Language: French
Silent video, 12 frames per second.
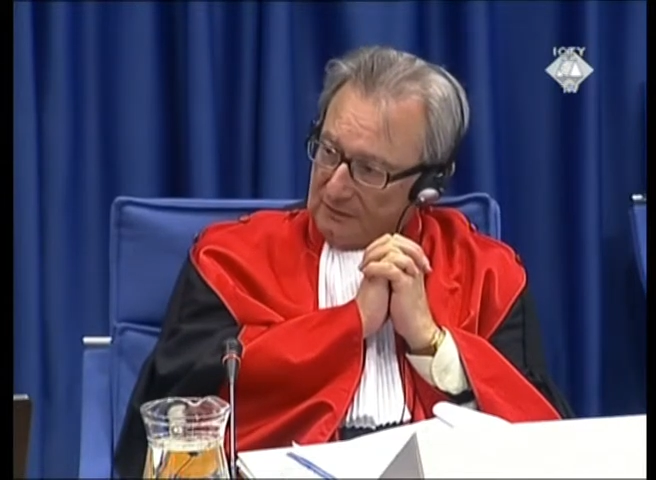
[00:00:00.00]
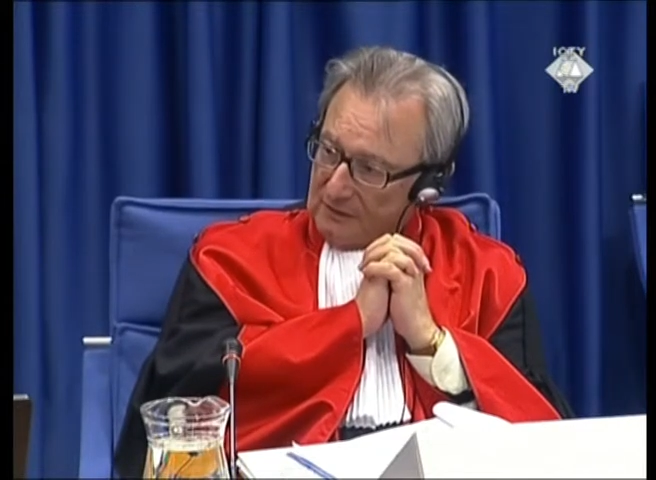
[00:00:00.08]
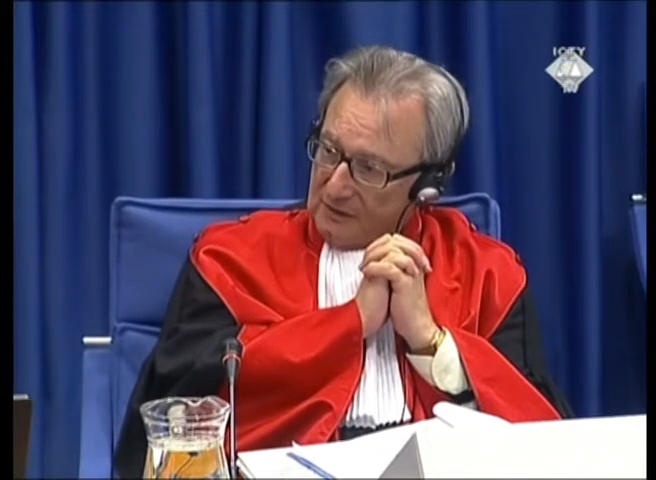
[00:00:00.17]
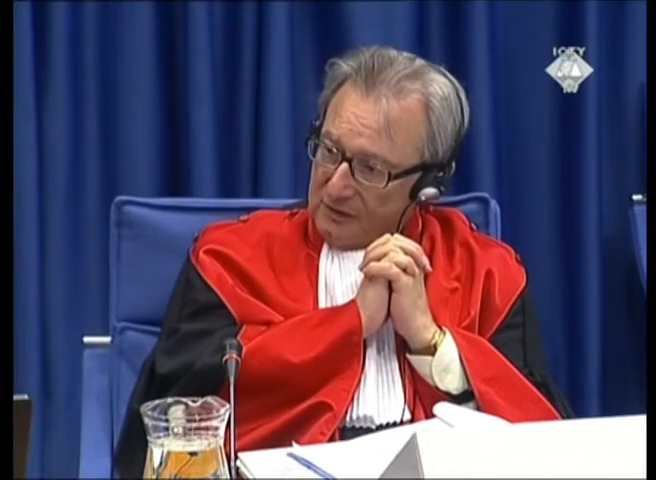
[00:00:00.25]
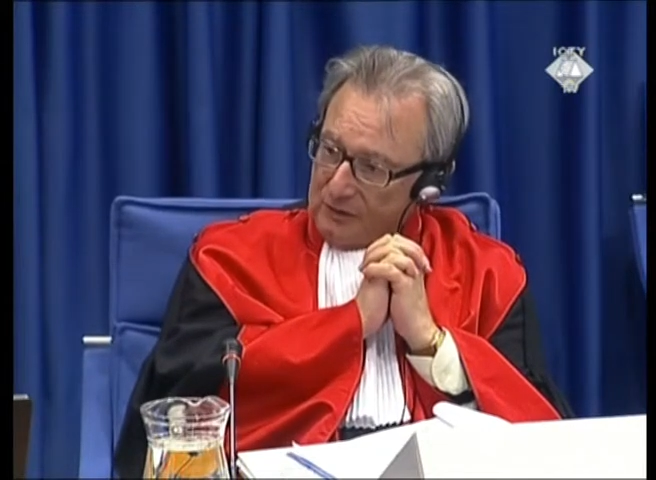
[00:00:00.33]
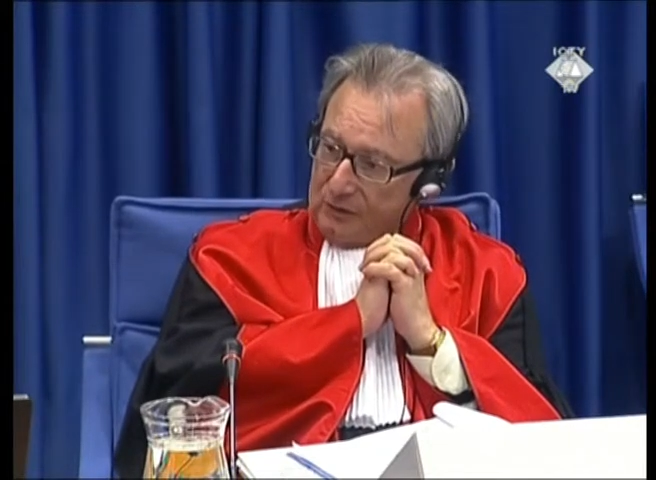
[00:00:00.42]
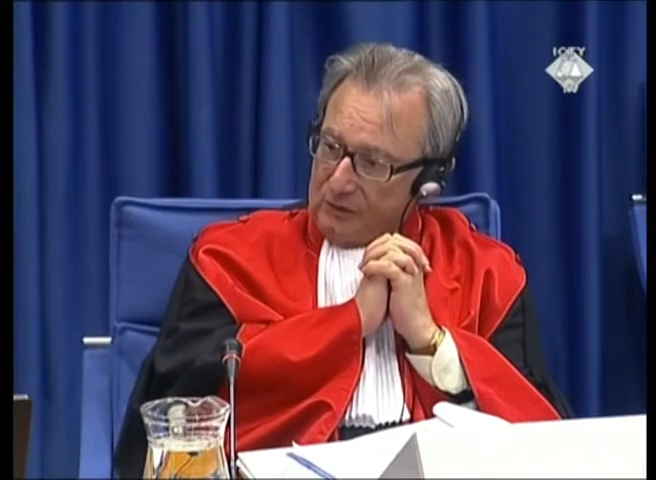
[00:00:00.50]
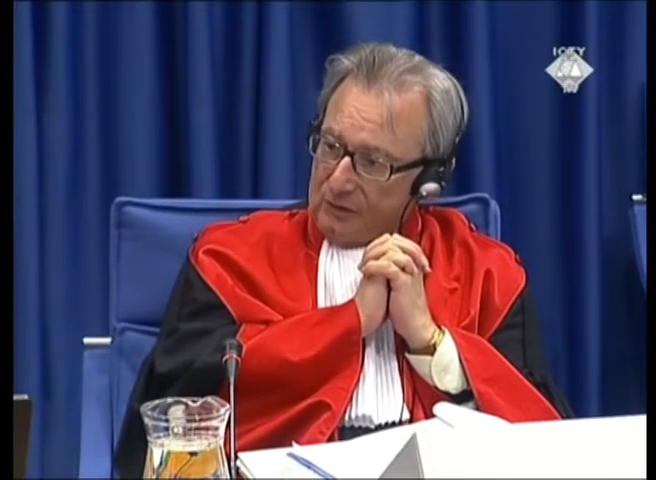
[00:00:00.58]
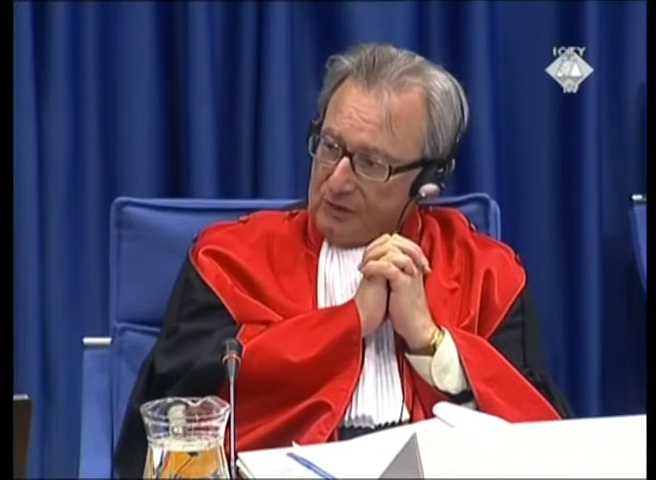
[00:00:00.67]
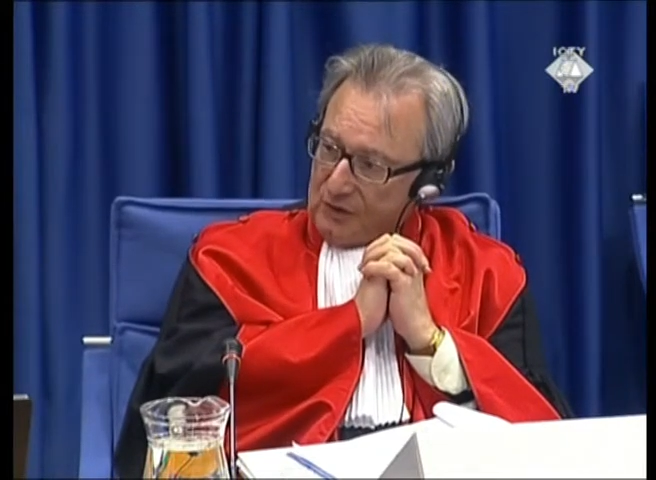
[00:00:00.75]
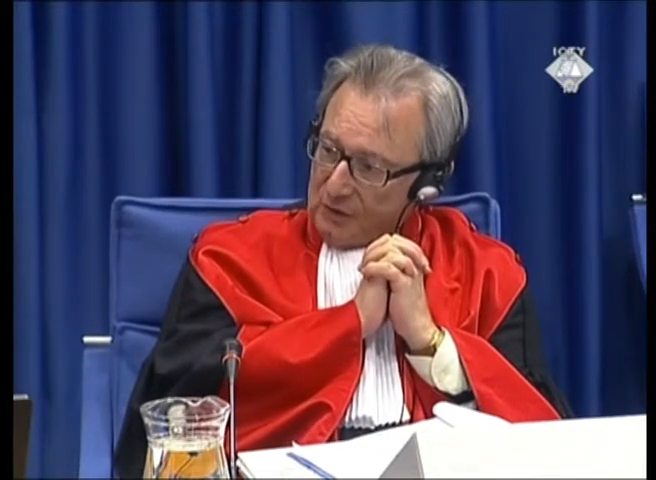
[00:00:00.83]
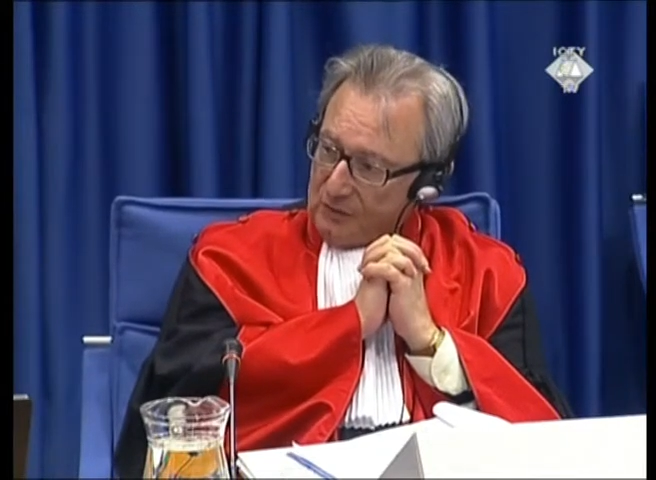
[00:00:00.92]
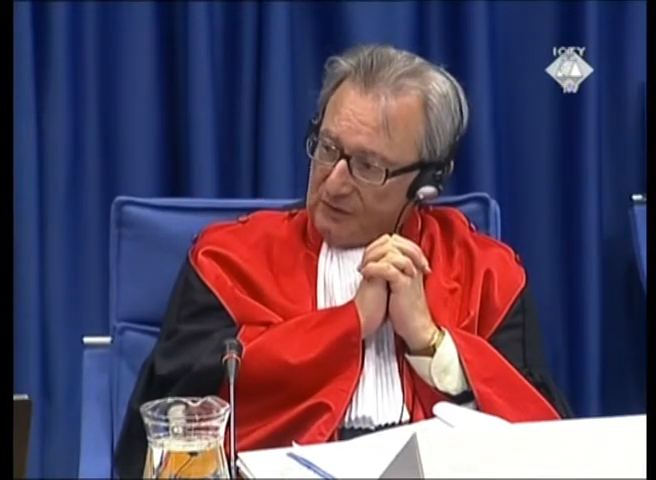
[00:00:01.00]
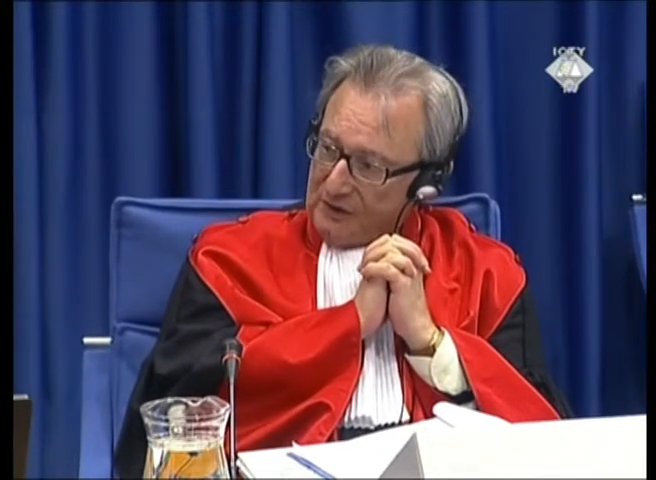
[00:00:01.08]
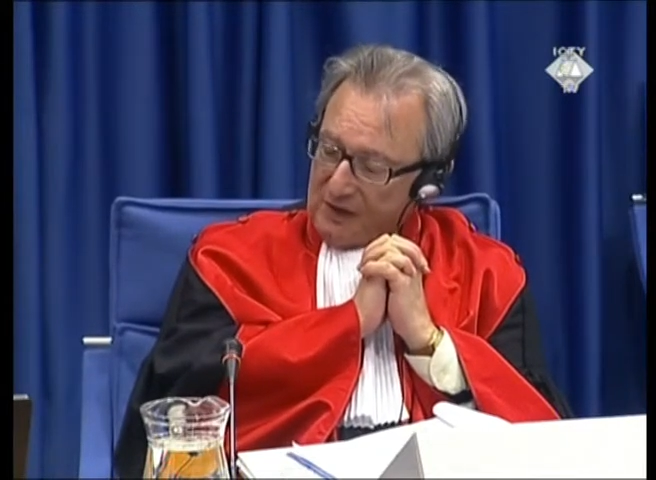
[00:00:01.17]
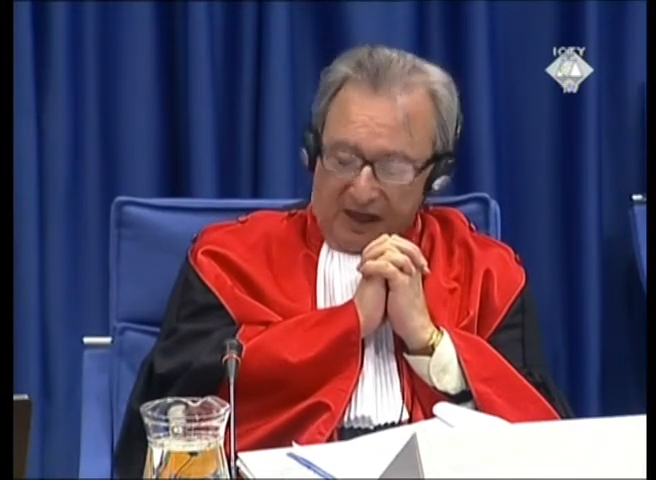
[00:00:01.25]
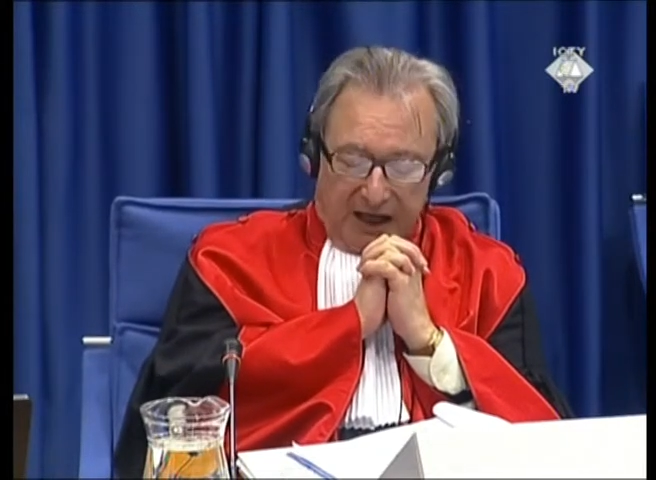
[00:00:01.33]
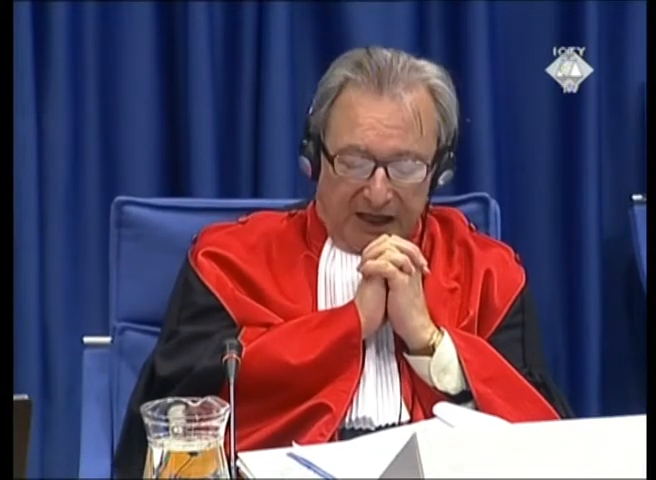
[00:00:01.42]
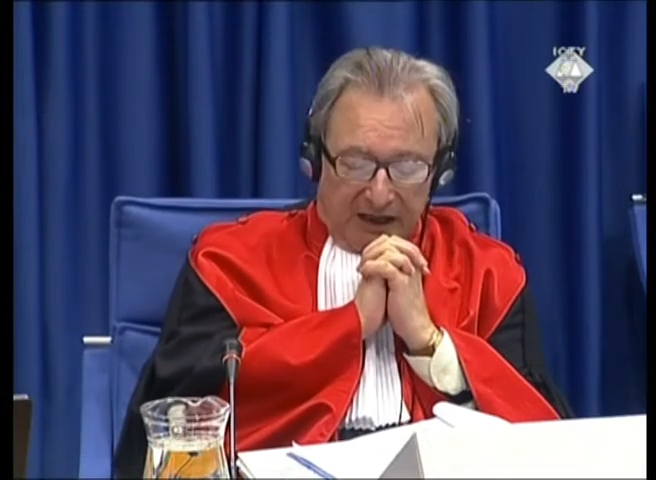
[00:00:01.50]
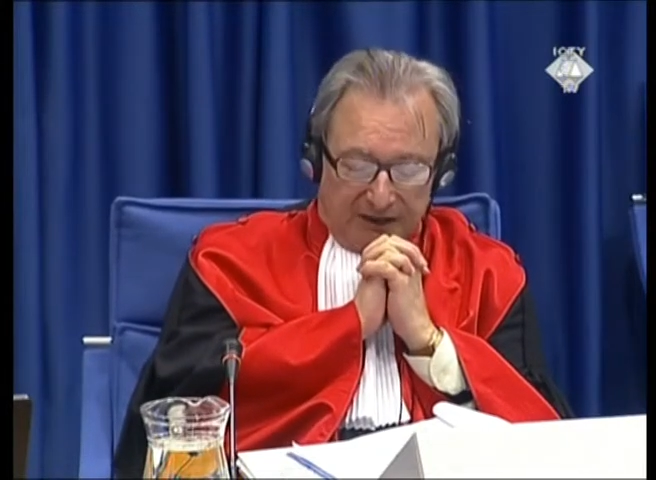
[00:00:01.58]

non-culpabilité au niveau